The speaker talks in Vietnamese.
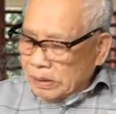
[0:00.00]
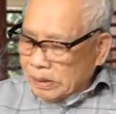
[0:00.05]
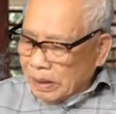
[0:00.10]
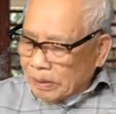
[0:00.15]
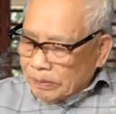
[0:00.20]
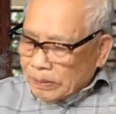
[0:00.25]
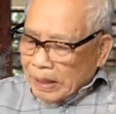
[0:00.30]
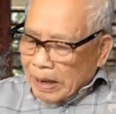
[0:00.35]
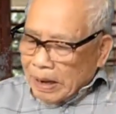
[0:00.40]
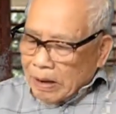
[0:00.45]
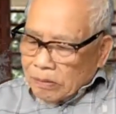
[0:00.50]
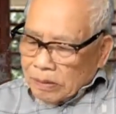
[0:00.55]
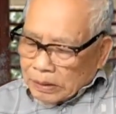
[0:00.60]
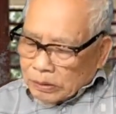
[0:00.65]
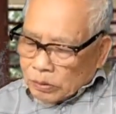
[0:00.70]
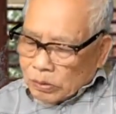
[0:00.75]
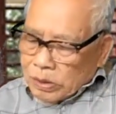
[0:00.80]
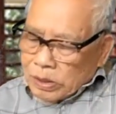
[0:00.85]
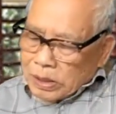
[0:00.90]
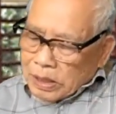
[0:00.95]
Tiếp theo là
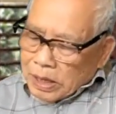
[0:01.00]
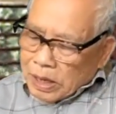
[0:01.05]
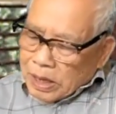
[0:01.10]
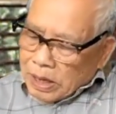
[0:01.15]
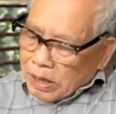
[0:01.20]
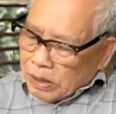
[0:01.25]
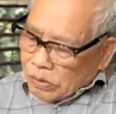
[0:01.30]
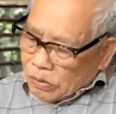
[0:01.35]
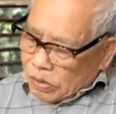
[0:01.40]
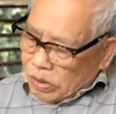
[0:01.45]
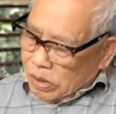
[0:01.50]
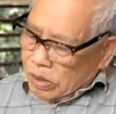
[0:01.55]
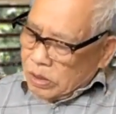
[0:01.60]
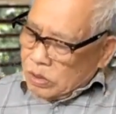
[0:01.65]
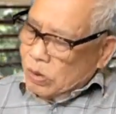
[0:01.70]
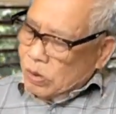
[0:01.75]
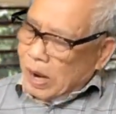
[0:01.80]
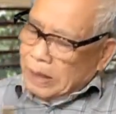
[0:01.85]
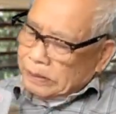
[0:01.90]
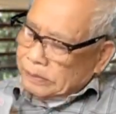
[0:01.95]
tôi uh, có cái
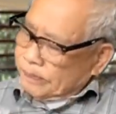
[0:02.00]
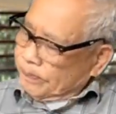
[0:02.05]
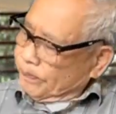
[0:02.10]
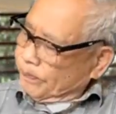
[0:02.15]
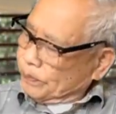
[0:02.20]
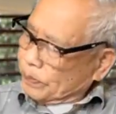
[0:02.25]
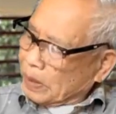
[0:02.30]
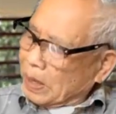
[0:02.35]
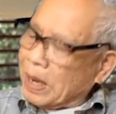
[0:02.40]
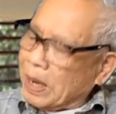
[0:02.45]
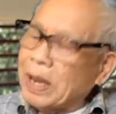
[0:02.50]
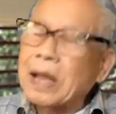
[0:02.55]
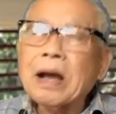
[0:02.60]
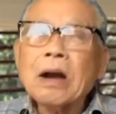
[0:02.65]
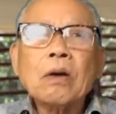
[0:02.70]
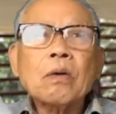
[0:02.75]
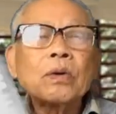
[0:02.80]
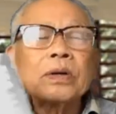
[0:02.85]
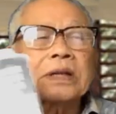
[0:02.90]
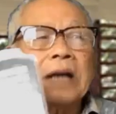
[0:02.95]
soạn cái
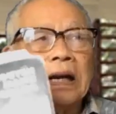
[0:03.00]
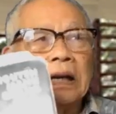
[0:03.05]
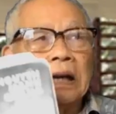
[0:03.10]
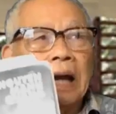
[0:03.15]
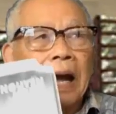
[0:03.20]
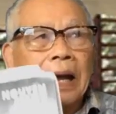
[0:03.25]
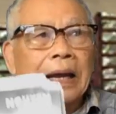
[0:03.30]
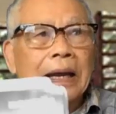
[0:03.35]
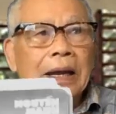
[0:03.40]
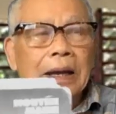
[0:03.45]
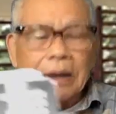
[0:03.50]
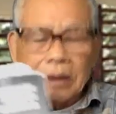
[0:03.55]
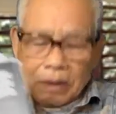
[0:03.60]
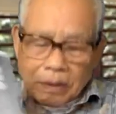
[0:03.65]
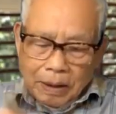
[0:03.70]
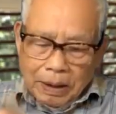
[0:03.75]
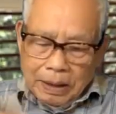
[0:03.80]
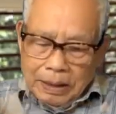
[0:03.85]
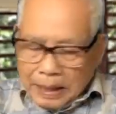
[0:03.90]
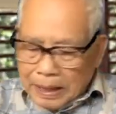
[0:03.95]
cuốn sách này
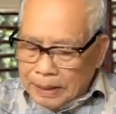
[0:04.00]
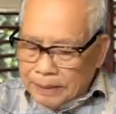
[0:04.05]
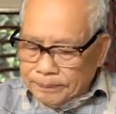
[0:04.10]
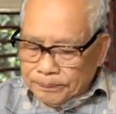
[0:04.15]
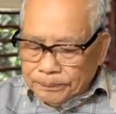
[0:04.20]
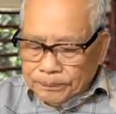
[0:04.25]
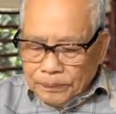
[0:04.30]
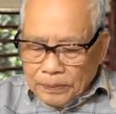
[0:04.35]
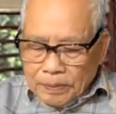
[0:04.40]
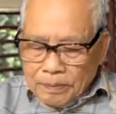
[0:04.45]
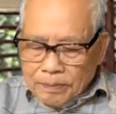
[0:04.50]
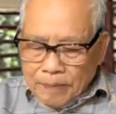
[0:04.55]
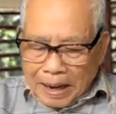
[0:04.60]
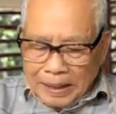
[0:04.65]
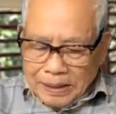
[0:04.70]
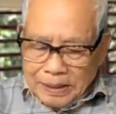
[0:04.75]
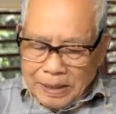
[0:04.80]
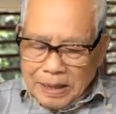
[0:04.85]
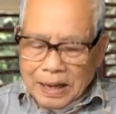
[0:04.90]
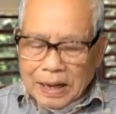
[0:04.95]
gọi là
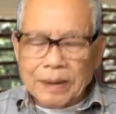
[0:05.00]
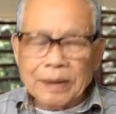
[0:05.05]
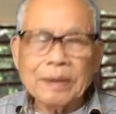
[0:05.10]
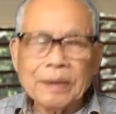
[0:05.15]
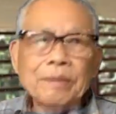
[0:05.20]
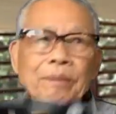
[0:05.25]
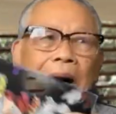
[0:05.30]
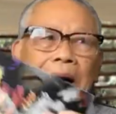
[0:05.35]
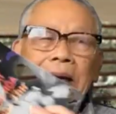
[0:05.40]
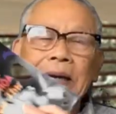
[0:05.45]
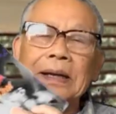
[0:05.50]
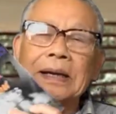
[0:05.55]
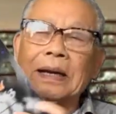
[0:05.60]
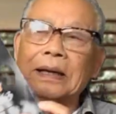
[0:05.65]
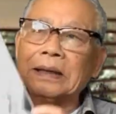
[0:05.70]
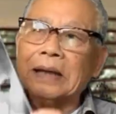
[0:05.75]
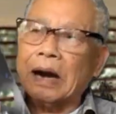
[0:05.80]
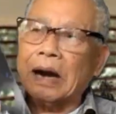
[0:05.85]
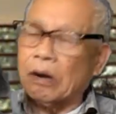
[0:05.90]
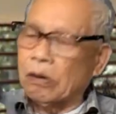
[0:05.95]
bản bản in
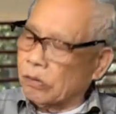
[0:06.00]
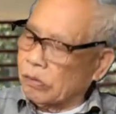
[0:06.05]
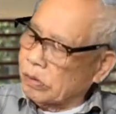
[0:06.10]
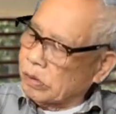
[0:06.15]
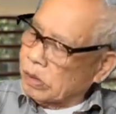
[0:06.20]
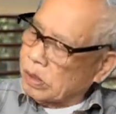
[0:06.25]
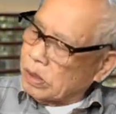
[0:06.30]
lần đầu.